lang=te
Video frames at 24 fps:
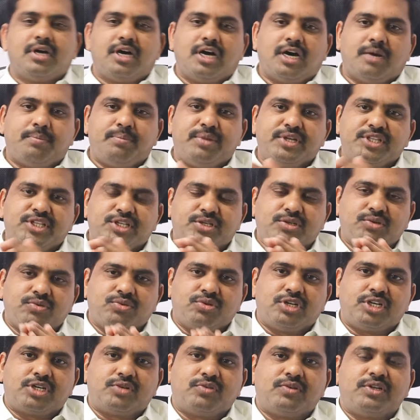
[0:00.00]
ఆ బతికి
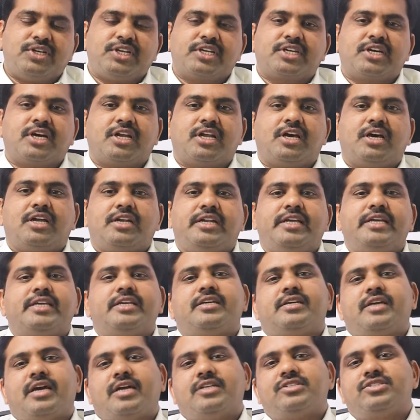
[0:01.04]
ఉన్నటువంటి కణాన్ని
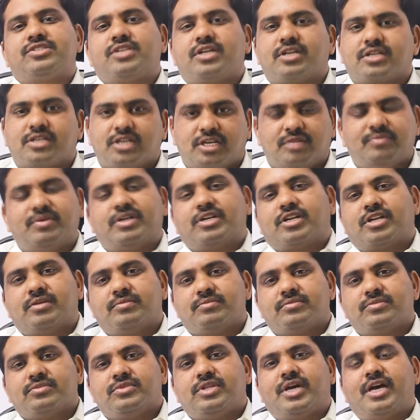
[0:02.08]
క్యాన్సర్ కణం అంటున్నాం
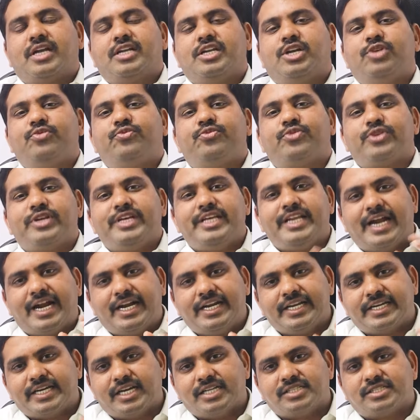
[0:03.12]
దాన్నే ఫ్రీ
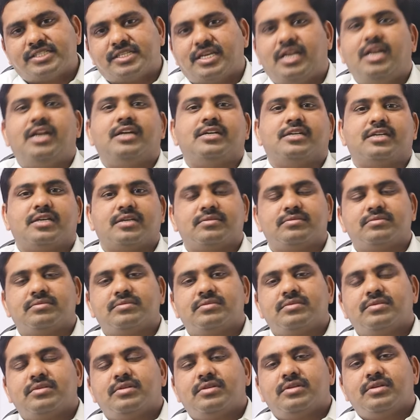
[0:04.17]
రాడికల్ సెల్ అంటారు
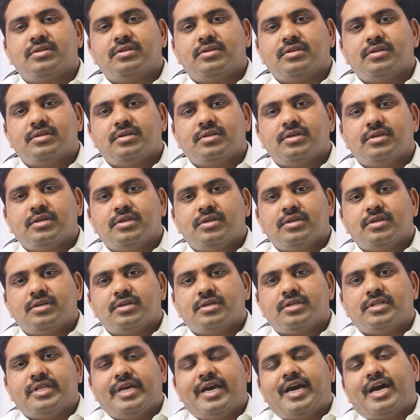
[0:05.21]

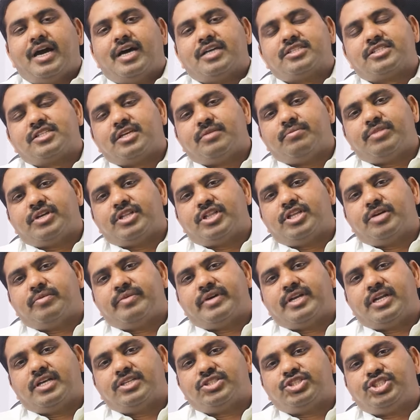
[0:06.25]
ఇదే
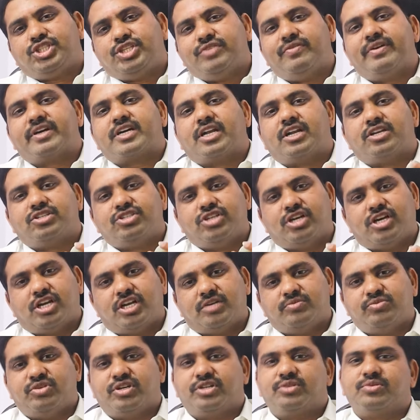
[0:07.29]
అసంబద్ధమైన జీవ
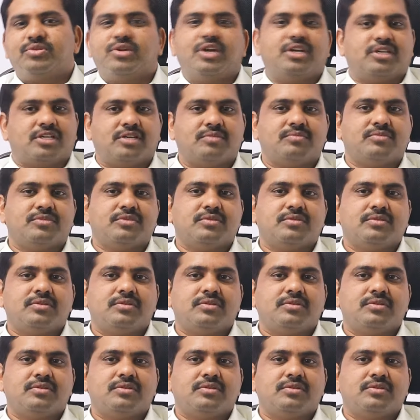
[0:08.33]
కణజాలము అని కూడా అంటాం